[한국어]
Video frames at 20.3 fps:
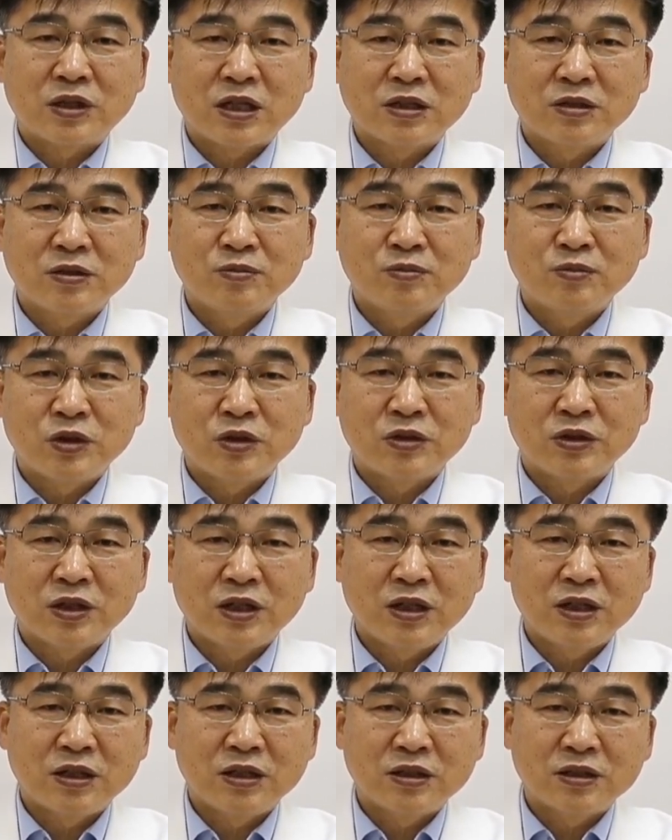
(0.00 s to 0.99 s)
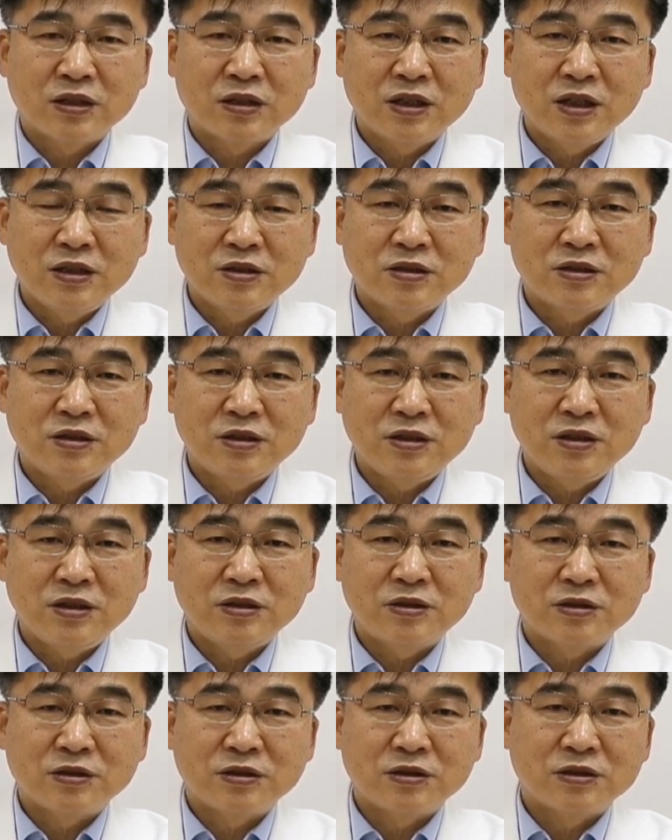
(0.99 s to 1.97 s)
다섯 명의 케이스
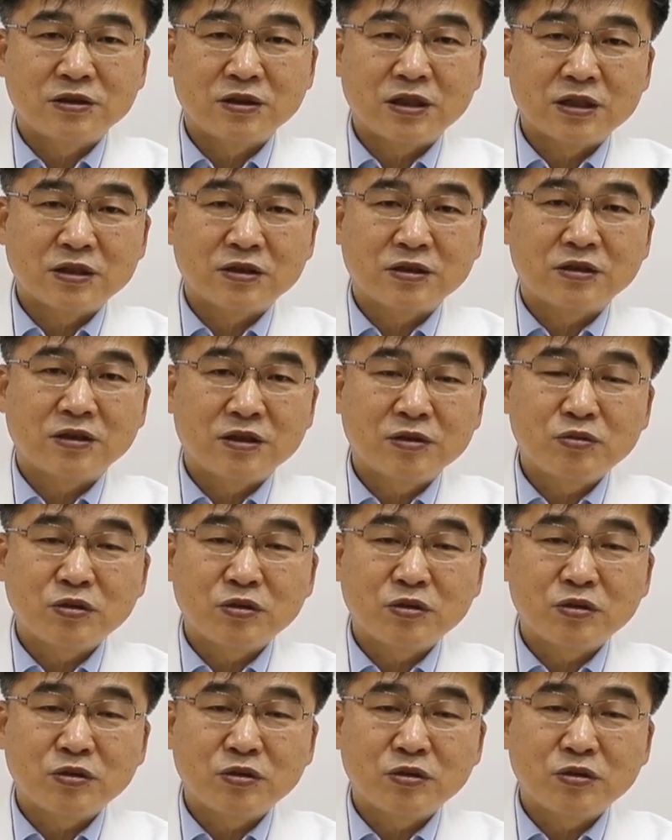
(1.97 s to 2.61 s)
시리즈에서